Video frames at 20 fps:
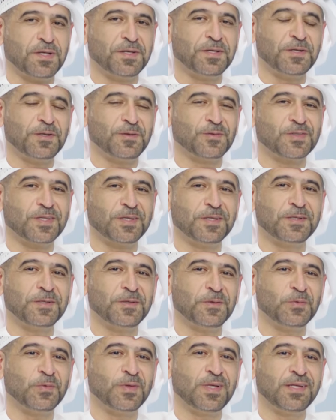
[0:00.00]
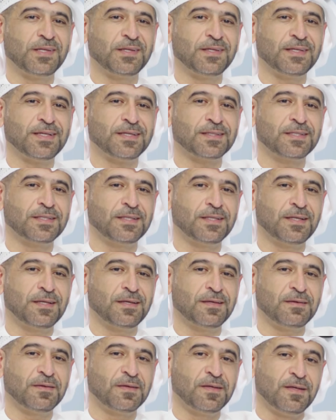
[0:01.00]
صحيح صحيح واللي
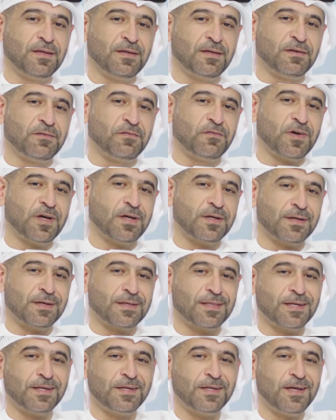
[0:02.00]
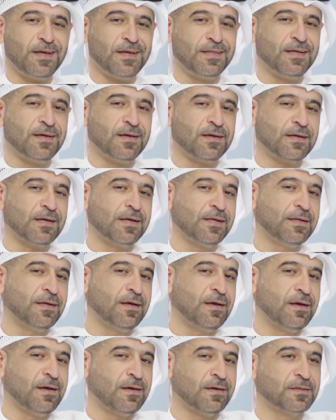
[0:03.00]
يعطينا فخر اكثر ان هذا كان
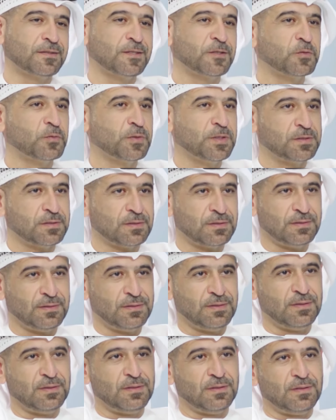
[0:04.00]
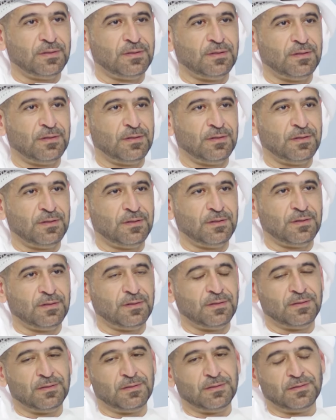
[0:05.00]
اخر تتويج
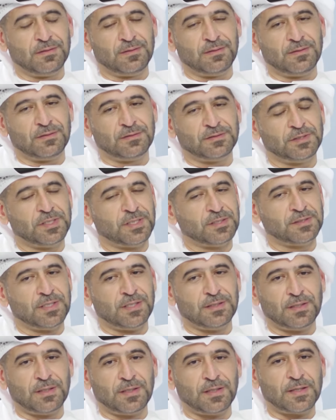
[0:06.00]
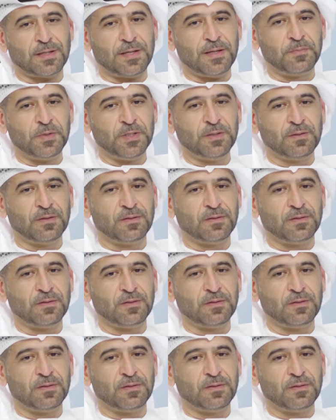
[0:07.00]
للشيخ زايد الله يرحمه